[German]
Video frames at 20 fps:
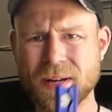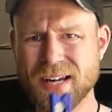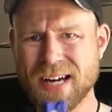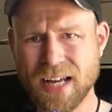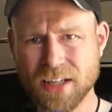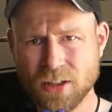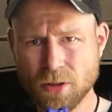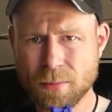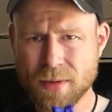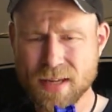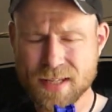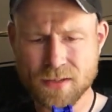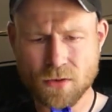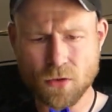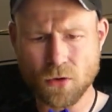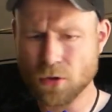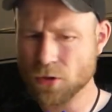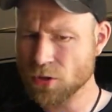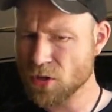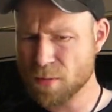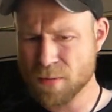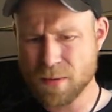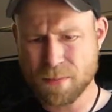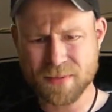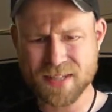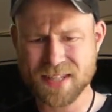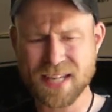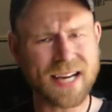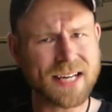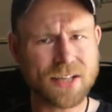Cuttermesser oder mit dem
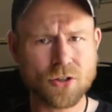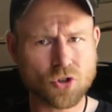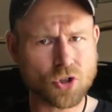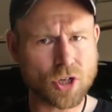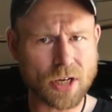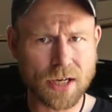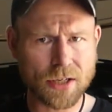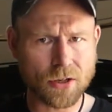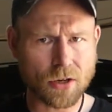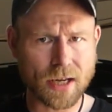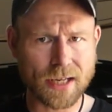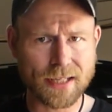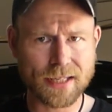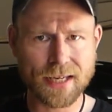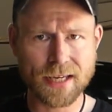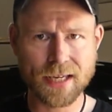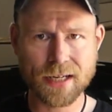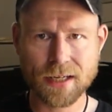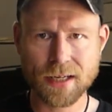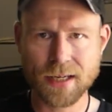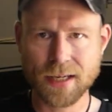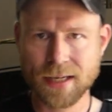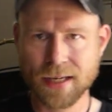Seitenschneider rangehen,